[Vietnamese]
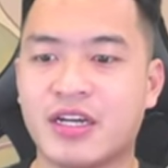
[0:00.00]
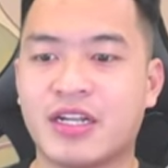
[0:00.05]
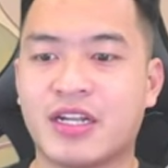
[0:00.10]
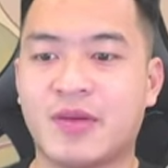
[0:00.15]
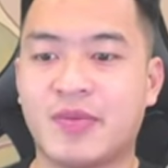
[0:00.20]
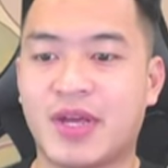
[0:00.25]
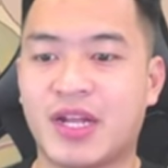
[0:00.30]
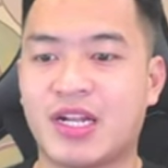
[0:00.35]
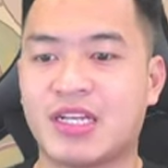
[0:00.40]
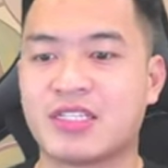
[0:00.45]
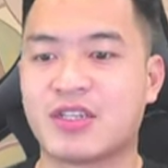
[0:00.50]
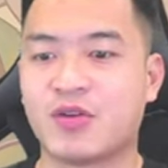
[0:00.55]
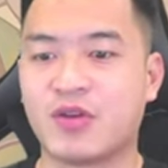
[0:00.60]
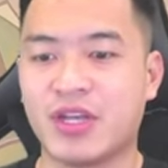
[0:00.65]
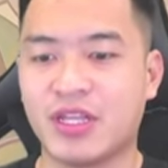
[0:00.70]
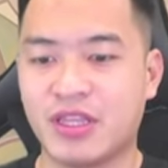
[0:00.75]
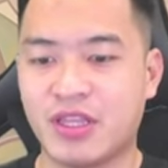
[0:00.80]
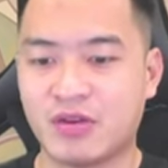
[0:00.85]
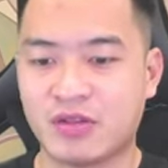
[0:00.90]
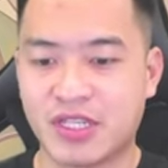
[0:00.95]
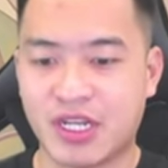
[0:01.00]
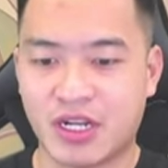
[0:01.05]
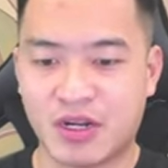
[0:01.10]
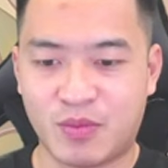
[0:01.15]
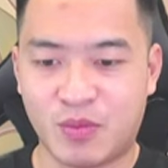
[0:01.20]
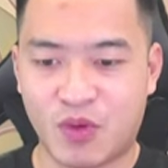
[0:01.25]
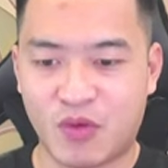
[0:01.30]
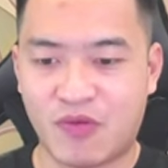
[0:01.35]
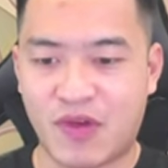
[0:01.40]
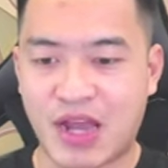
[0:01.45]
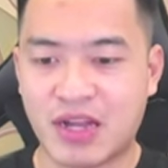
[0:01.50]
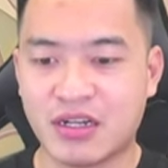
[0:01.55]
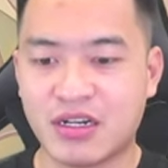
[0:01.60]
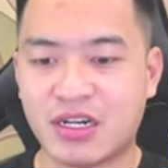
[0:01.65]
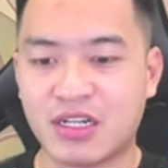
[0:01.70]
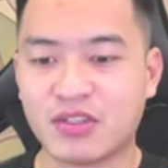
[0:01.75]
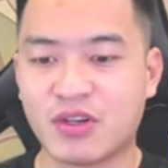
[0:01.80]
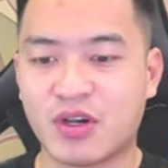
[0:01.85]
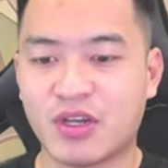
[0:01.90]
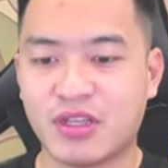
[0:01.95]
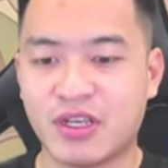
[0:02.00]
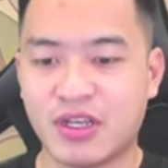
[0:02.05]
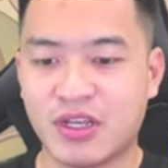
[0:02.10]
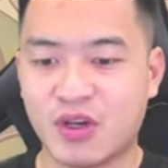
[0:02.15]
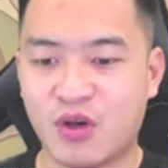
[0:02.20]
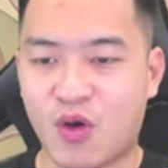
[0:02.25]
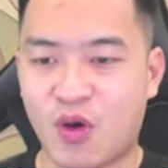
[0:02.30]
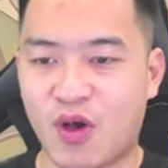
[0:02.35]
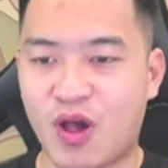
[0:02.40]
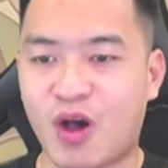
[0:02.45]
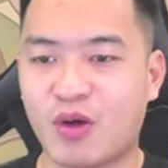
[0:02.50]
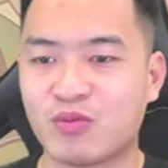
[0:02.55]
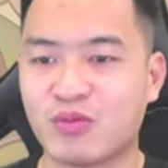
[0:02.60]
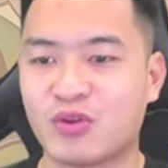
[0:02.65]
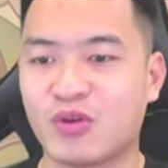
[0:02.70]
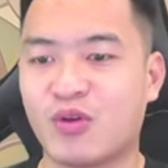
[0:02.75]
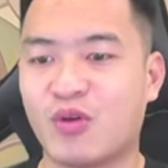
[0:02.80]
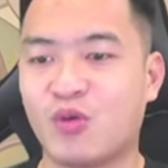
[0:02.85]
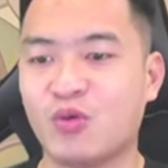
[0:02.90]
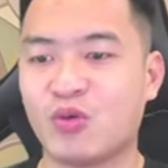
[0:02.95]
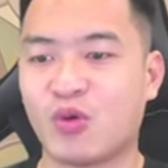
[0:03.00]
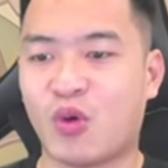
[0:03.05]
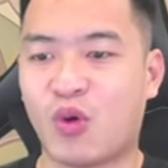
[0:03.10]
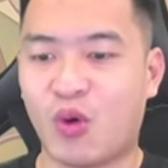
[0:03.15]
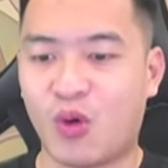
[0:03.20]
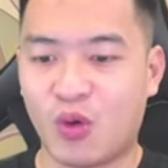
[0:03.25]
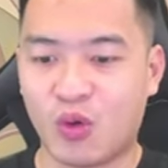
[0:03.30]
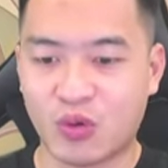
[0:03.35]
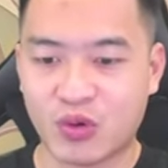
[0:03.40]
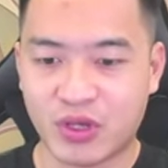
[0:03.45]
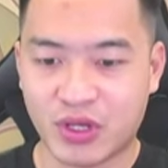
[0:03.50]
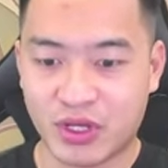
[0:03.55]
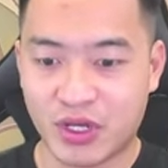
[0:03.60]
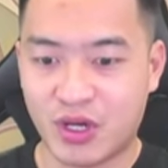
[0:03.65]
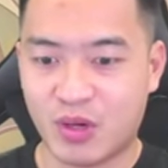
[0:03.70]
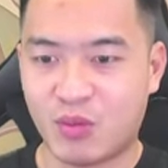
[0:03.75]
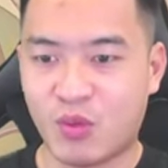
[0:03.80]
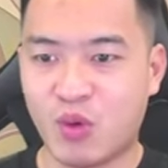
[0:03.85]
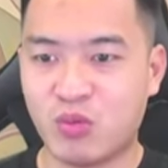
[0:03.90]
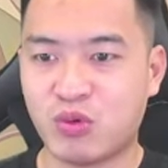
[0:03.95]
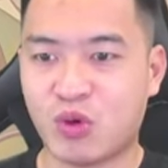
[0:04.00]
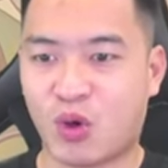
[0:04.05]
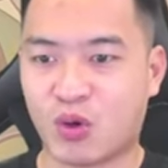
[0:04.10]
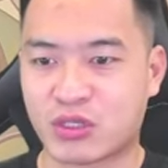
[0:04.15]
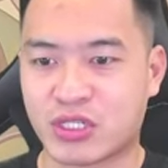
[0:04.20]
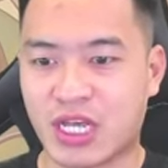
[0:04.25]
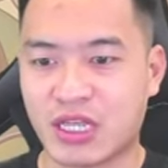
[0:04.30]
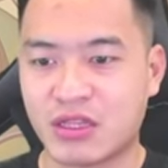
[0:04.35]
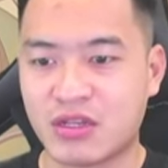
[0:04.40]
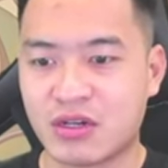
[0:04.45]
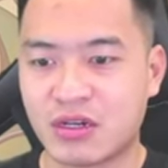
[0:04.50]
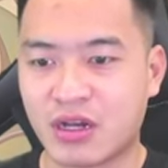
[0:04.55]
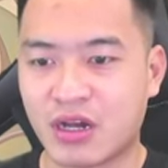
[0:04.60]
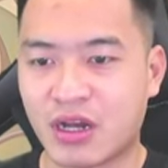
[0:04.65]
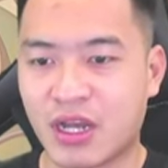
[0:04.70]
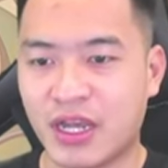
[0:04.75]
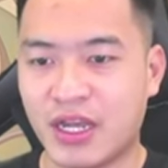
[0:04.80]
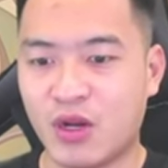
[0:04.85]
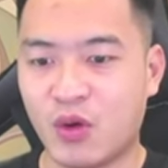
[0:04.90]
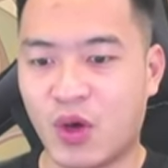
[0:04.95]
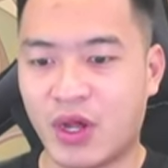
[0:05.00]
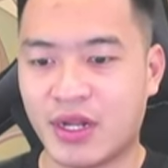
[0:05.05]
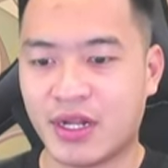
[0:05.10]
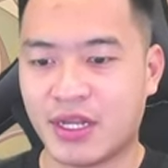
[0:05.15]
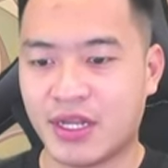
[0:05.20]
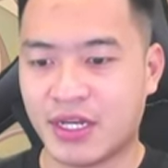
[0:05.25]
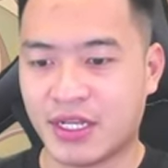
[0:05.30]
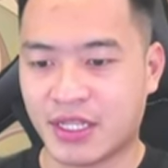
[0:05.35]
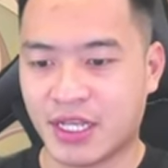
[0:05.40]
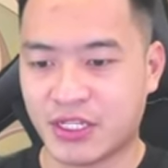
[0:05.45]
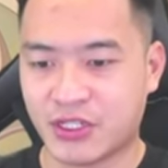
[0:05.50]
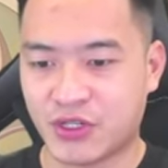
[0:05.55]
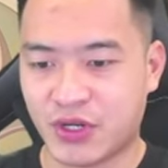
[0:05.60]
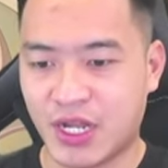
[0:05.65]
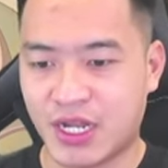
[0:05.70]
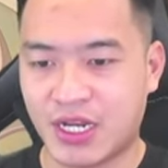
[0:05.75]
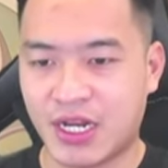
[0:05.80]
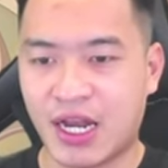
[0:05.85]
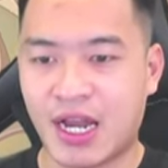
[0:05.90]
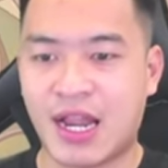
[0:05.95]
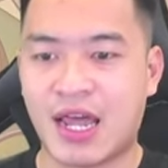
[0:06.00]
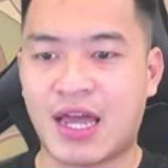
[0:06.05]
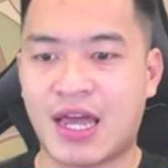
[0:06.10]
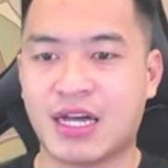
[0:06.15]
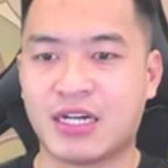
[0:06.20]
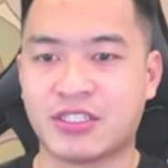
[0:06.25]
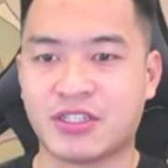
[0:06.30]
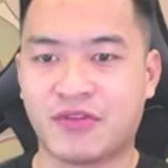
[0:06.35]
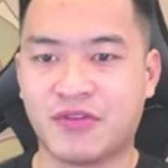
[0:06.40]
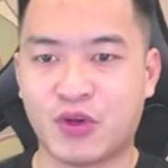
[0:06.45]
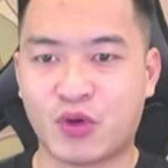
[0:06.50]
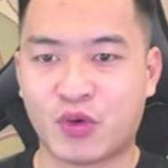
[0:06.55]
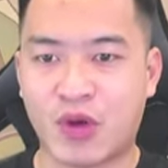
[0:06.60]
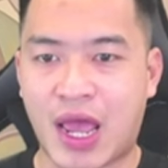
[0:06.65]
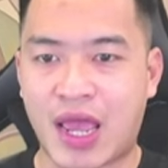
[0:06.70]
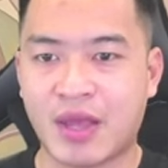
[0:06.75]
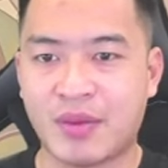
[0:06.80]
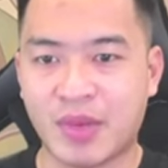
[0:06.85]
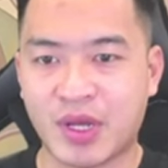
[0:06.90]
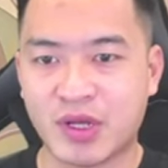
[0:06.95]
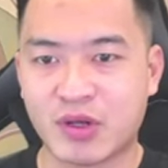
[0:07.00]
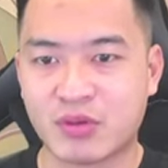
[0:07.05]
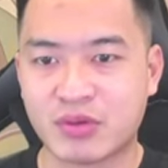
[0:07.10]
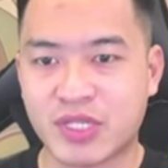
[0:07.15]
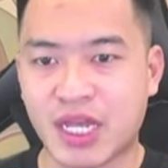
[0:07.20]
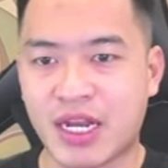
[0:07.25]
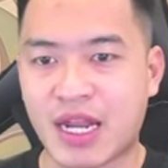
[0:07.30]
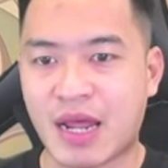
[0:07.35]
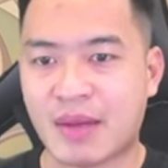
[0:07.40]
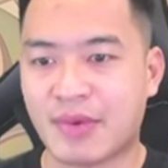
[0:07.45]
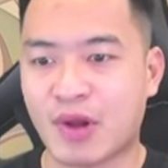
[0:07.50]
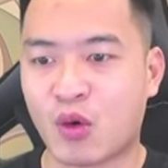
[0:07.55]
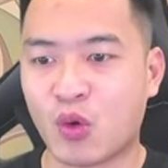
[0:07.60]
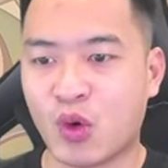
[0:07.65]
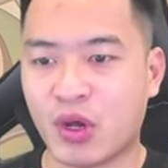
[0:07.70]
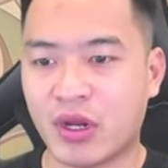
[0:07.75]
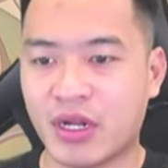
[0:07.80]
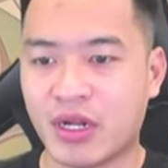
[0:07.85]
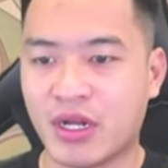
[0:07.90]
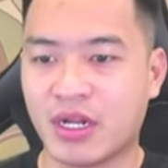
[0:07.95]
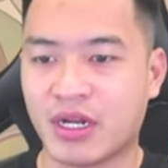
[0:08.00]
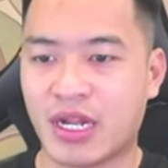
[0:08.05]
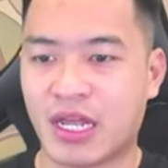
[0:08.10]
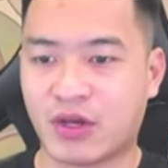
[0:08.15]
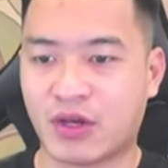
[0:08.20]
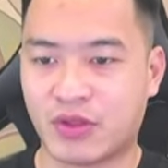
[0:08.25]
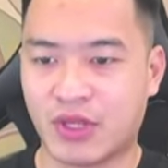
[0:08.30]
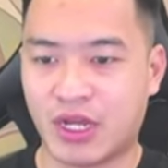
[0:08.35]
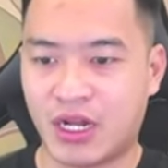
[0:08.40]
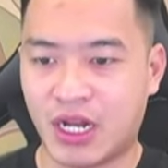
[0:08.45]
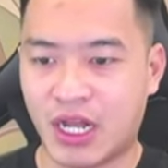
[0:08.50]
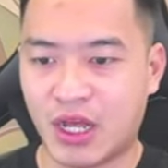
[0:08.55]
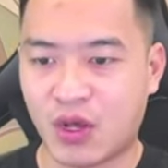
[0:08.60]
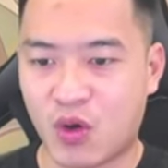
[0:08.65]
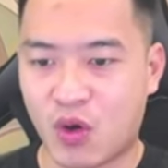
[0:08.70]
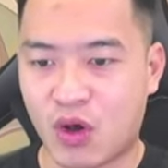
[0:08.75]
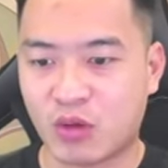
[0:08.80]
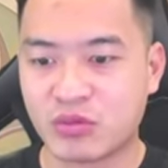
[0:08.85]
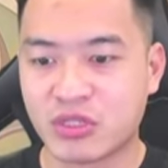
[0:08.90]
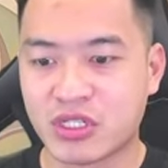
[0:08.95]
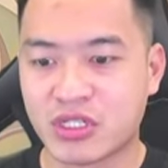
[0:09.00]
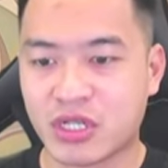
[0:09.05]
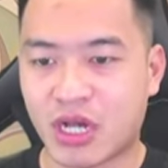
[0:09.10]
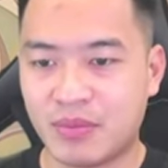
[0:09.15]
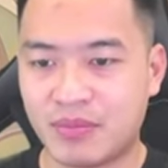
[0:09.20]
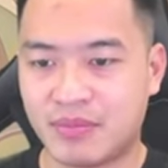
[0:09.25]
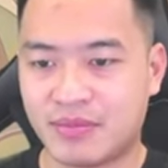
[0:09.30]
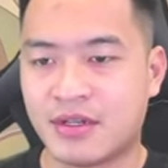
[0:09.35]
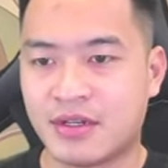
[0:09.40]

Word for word: Đặc biệt là sau khi tiêu diệt được một vài đứa rồi thì Ngộ Không nó úi dồi ôi, bùng nổ sát thương cực kỳ luôn. Thế cho nên là ở trong video này mình cũng sẽ nạp đầu luôn để có thể lấy Ngộ Không từ sớm.